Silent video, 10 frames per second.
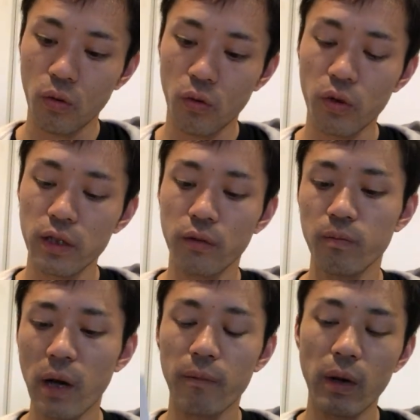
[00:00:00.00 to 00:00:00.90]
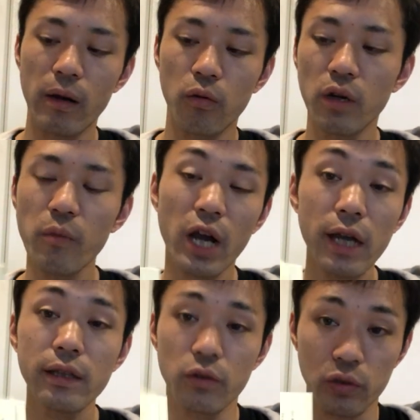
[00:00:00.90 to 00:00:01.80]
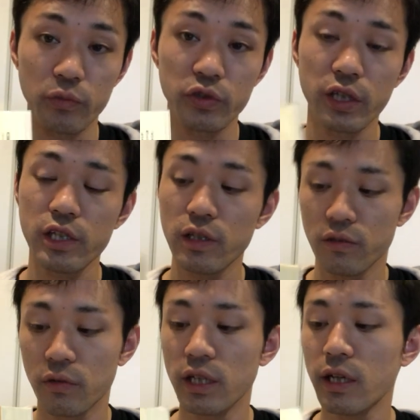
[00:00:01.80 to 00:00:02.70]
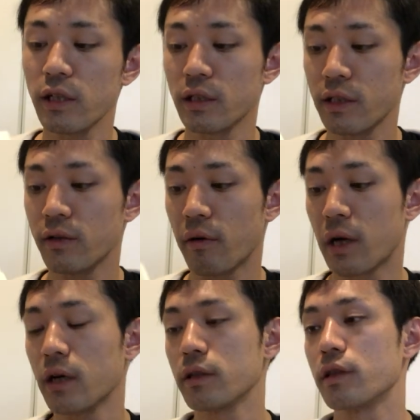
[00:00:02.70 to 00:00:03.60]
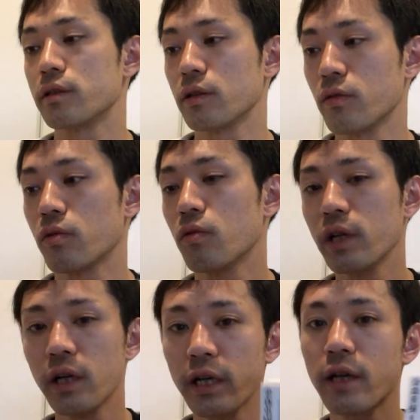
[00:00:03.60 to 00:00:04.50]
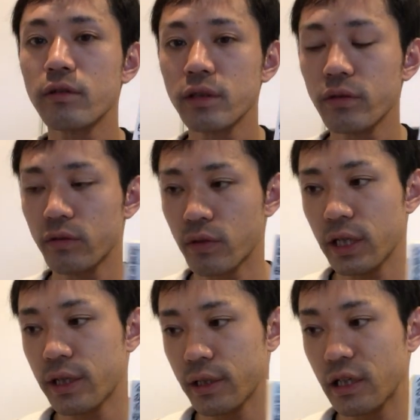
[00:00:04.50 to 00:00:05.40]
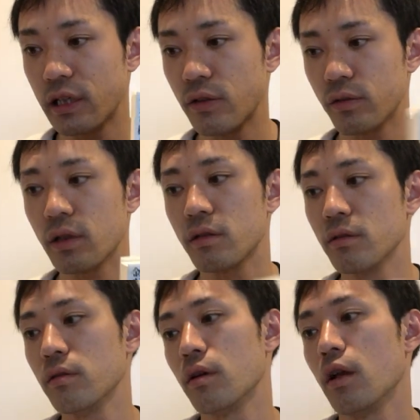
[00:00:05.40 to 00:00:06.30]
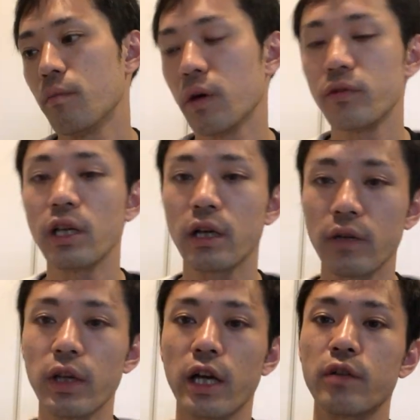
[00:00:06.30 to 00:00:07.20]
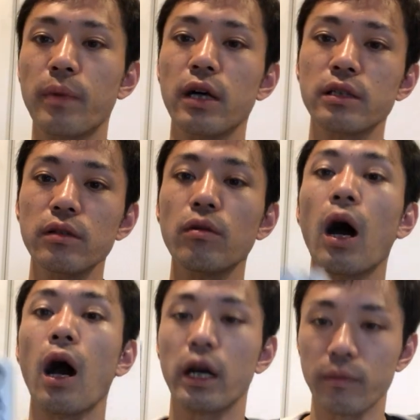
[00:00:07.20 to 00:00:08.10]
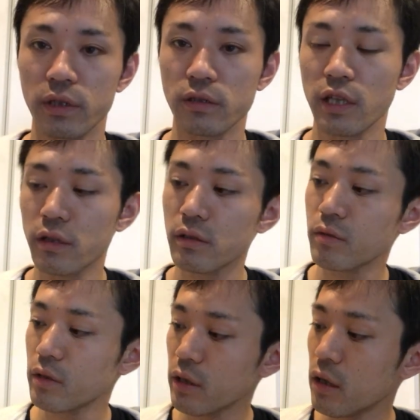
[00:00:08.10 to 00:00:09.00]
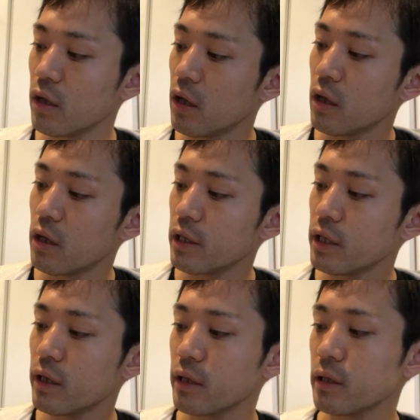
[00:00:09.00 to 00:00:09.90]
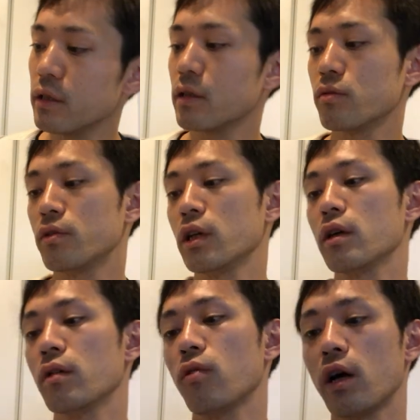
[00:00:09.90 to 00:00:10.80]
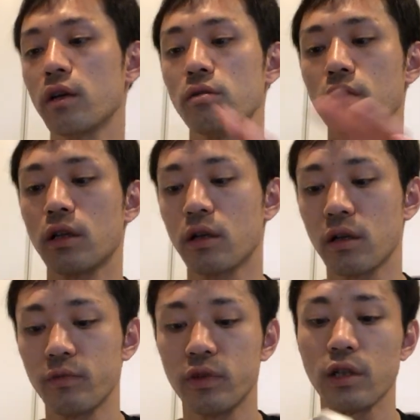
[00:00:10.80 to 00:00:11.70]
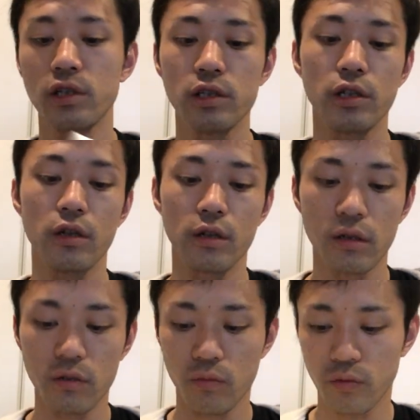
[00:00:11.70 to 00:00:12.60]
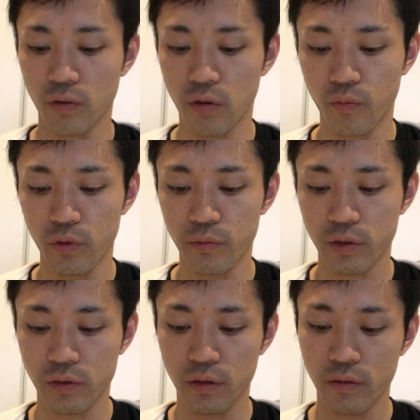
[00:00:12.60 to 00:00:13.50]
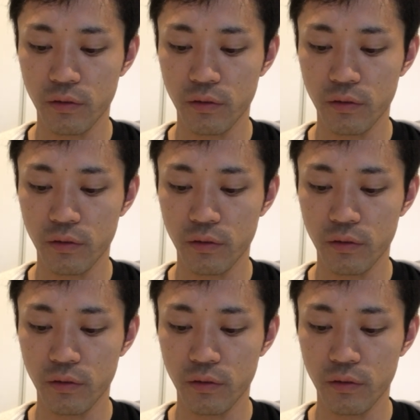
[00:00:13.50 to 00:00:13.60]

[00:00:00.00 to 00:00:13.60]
これでまあまあこれも書いてること難しいですよ理解できるか分かんないですけどこれが逆に言うと理解できるようになると、まあ、売上は100%あります逆にこれが理解できないと売り上げを上げるのがなかなか難しいんじゃないかなと僕は思いますね、